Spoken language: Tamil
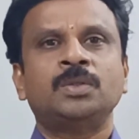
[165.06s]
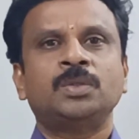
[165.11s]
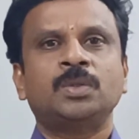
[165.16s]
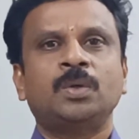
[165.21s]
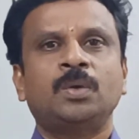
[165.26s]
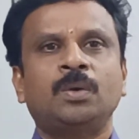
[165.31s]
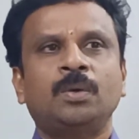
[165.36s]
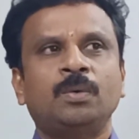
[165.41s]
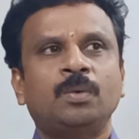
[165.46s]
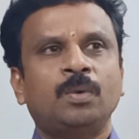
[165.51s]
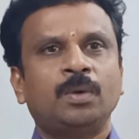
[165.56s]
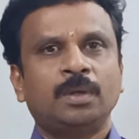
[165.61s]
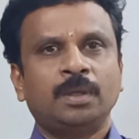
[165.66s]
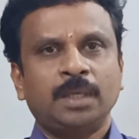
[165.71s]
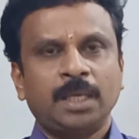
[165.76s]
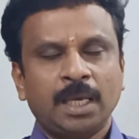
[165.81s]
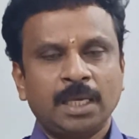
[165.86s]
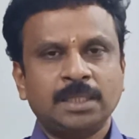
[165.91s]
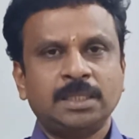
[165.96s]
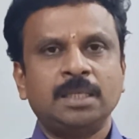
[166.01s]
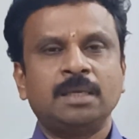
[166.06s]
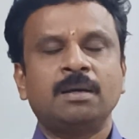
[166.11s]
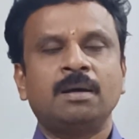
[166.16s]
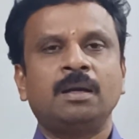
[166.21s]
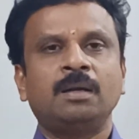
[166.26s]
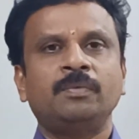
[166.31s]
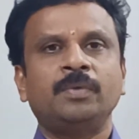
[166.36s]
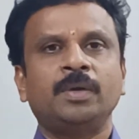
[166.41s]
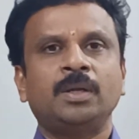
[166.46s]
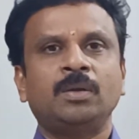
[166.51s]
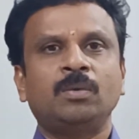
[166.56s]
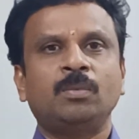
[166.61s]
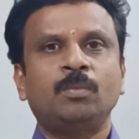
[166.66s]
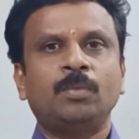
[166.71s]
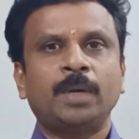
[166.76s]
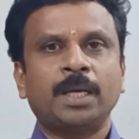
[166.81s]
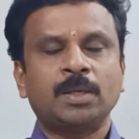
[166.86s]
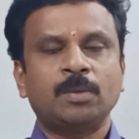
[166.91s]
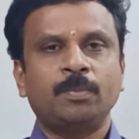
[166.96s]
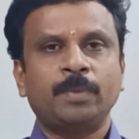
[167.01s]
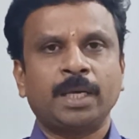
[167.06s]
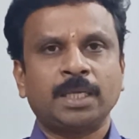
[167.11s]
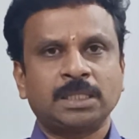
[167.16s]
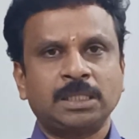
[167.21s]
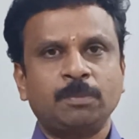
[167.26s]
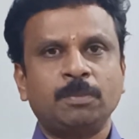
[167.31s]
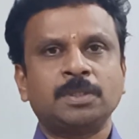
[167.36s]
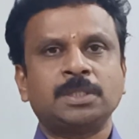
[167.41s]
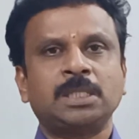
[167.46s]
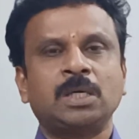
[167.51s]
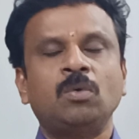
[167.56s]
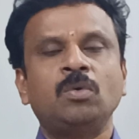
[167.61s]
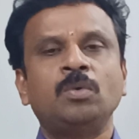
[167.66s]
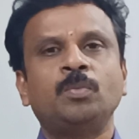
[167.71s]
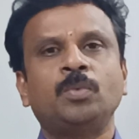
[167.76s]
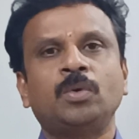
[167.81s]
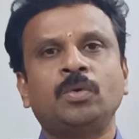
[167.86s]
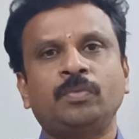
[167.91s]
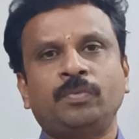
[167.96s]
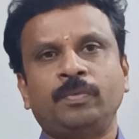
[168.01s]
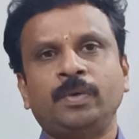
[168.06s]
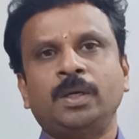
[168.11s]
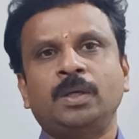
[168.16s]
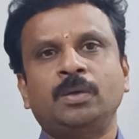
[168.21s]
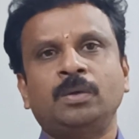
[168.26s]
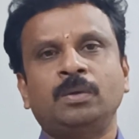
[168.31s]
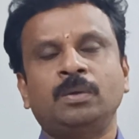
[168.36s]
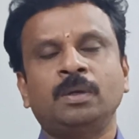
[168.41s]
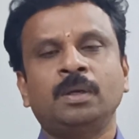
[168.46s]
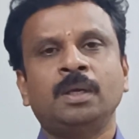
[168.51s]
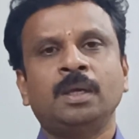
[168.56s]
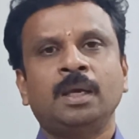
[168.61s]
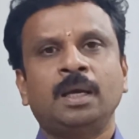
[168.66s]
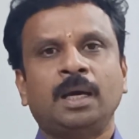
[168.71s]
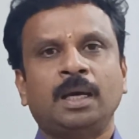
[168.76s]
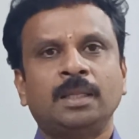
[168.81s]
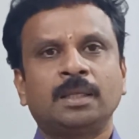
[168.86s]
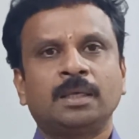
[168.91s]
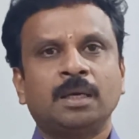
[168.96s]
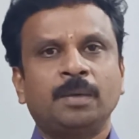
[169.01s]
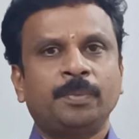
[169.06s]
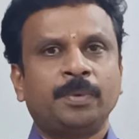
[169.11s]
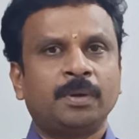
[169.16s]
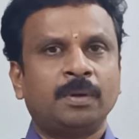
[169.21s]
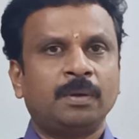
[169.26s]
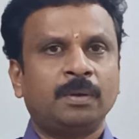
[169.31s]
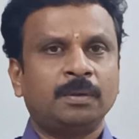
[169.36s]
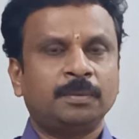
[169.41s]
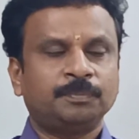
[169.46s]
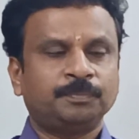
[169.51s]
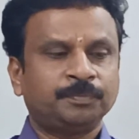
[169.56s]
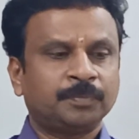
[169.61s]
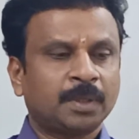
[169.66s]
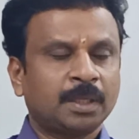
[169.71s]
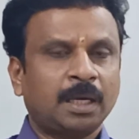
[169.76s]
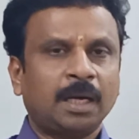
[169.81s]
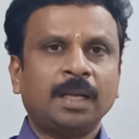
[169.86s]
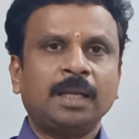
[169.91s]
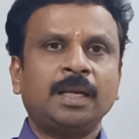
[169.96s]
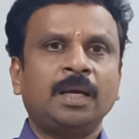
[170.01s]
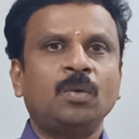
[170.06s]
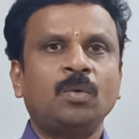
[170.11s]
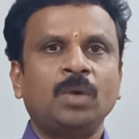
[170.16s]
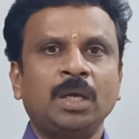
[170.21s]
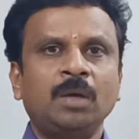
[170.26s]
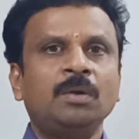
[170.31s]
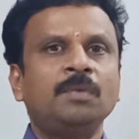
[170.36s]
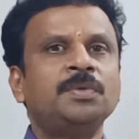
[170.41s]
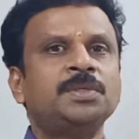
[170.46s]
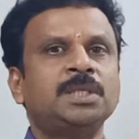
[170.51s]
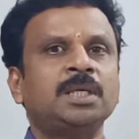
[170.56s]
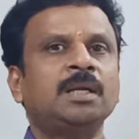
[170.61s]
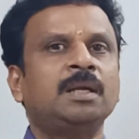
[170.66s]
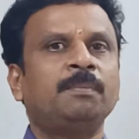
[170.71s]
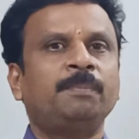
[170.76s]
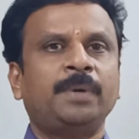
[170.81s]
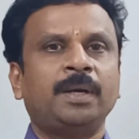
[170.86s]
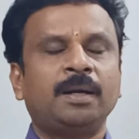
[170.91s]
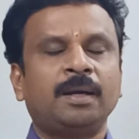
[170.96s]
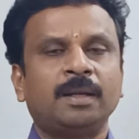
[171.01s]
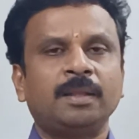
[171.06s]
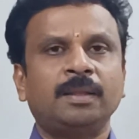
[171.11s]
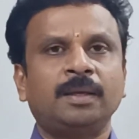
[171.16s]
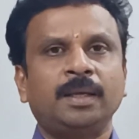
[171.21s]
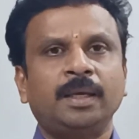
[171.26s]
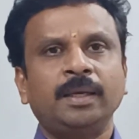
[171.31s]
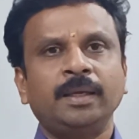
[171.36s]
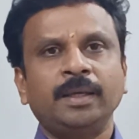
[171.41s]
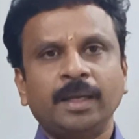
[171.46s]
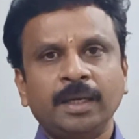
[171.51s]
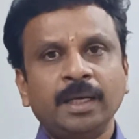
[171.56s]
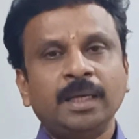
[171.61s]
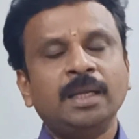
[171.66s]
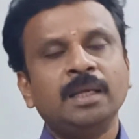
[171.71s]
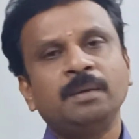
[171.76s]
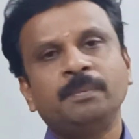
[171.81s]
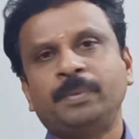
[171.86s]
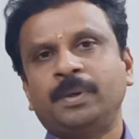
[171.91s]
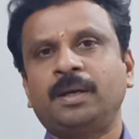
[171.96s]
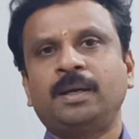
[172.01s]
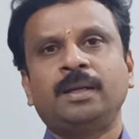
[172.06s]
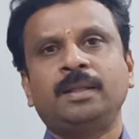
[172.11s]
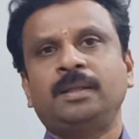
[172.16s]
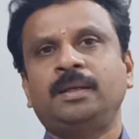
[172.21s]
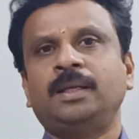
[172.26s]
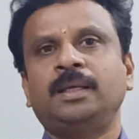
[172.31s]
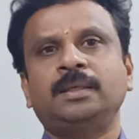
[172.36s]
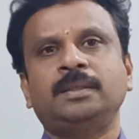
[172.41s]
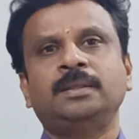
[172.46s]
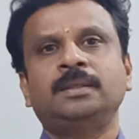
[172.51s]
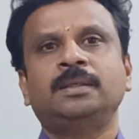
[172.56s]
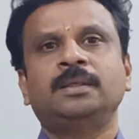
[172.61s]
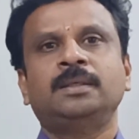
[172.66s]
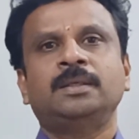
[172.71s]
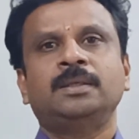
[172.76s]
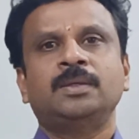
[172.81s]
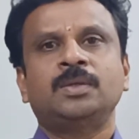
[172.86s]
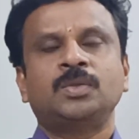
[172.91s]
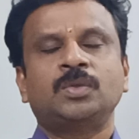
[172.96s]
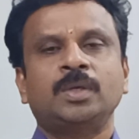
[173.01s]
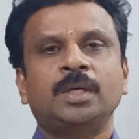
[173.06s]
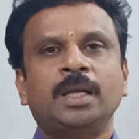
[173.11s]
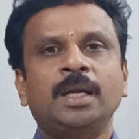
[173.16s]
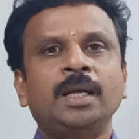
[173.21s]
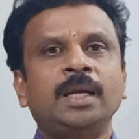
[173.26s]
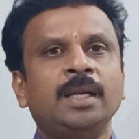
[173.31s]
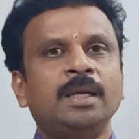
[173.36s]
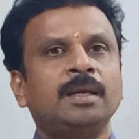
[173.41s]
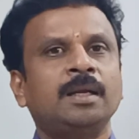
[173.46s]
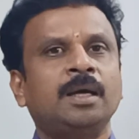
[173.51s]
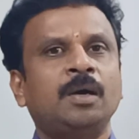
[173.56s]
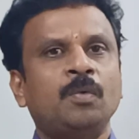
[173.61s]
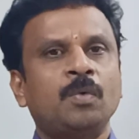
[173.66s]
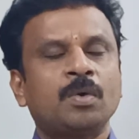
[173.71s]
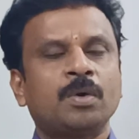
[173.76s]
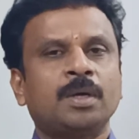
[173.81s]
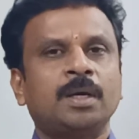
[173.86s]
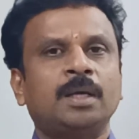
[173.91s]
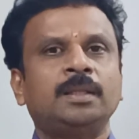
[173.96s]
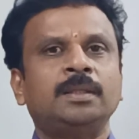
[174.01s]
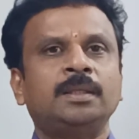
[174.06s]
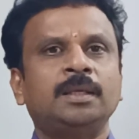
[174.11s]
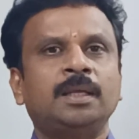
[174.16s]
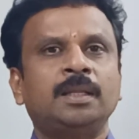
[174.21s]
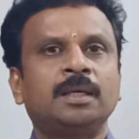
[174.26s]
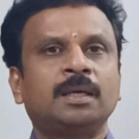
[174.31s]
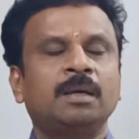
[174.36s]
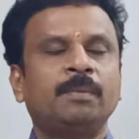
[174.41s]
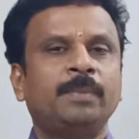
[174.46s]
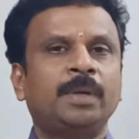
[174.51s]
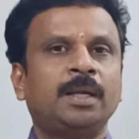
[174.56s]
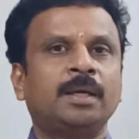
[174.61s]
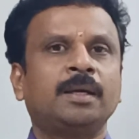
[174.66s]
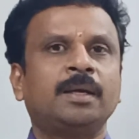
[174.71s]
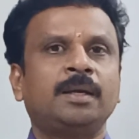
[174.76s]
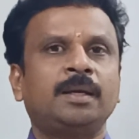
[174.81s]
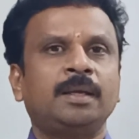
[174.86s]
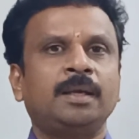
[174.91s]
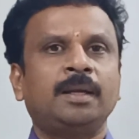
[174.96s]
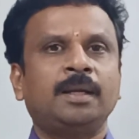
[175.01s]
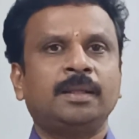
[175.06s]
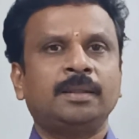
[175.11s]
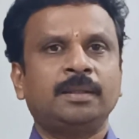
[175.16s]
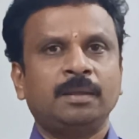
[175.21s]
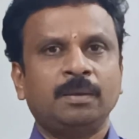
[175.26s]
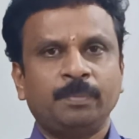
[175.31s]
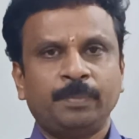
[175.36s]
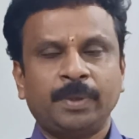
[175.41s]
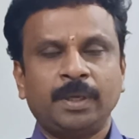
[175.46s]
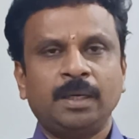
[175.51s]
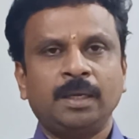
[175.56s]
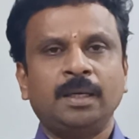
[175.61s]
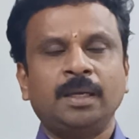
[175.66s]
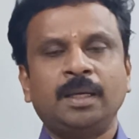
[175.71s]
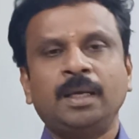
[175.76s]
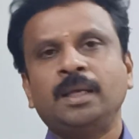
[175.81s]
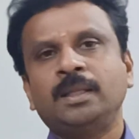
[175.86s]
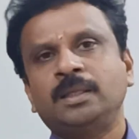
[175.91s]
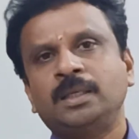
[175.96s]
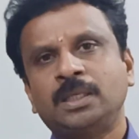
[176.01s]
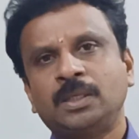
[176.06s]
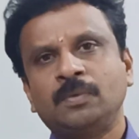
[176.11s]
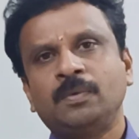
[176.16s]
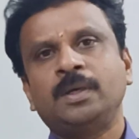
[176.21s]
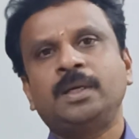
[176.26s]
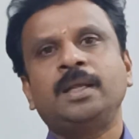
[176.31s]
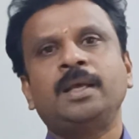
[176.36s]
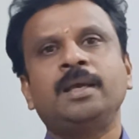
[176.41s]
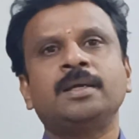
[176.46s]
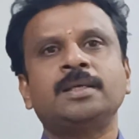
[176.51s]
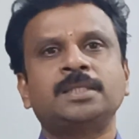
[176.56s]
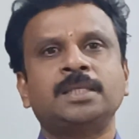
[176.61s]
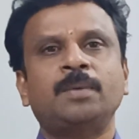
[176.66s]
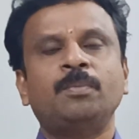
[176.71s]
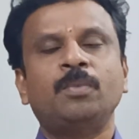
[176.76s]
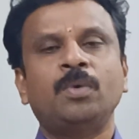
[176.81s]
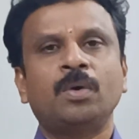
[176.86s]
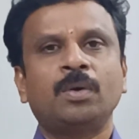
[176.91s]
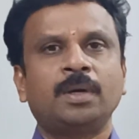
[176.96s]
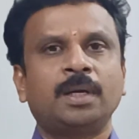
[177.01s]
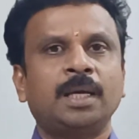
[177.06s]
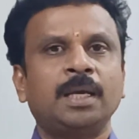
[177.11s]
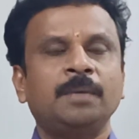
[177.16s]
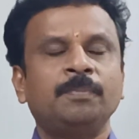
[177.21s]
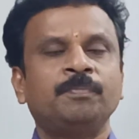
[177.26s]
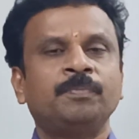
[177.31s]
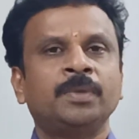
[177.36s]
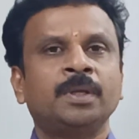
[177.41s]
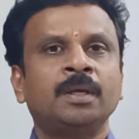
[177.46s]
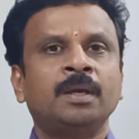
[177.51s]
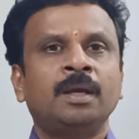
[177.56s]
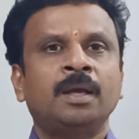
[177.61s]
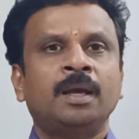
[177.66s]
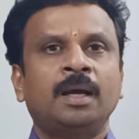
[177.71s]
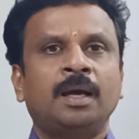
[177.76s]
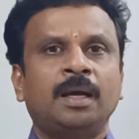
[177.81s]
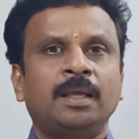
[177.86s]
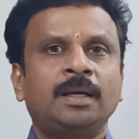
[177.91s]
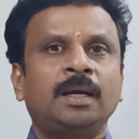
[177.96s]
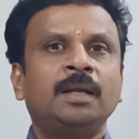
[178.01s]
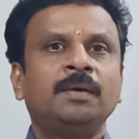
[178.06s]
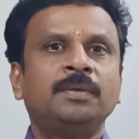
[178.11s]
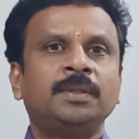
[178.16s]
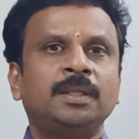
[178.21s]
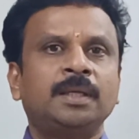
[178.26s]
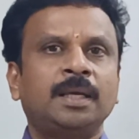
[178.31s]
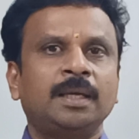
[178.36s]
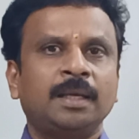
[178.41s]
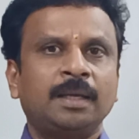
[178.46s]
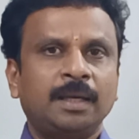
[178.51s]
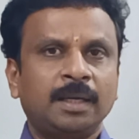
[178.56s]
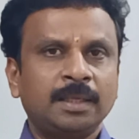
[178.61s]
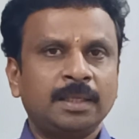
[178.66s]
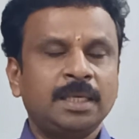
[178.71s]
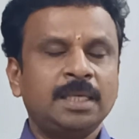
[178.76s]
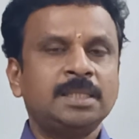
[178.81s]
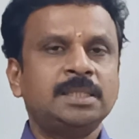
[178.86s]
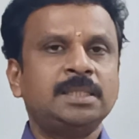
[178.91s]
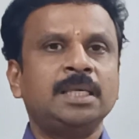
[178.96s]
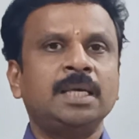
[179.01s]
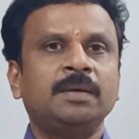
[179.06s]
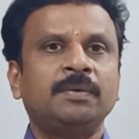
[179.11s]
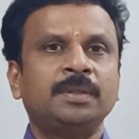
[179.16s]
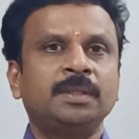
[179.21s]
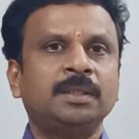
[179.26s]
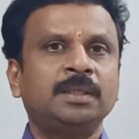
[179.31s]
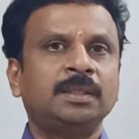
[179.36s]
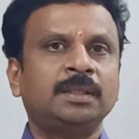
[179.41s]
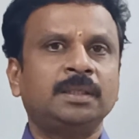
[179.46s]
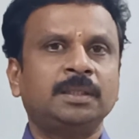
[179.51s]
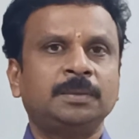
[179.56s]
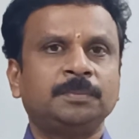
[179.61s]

ஸோ ஒரு ஏசி ஹால் வேணும் மேக்ஸிமம் சவுண்ட் ப்ரூஃப் வேணும் அதுக்கப்புறம் ஆனால் நான் ஒரே ஒரு விஷயம் நான் பண்ணுறதில்ல எடிட்டிங் பண்ணுறதில்ல ஸோ எடிட்டிங் நான் உட்காந்து அதுக்கு மெனக்கட்டு எல்லாத்தையும் பண்ணேன்னா அது இட் வில் டேக் சம் மோர் டைம் அதனால் வந்து நான் என்னால் ஈஸியாக வந்து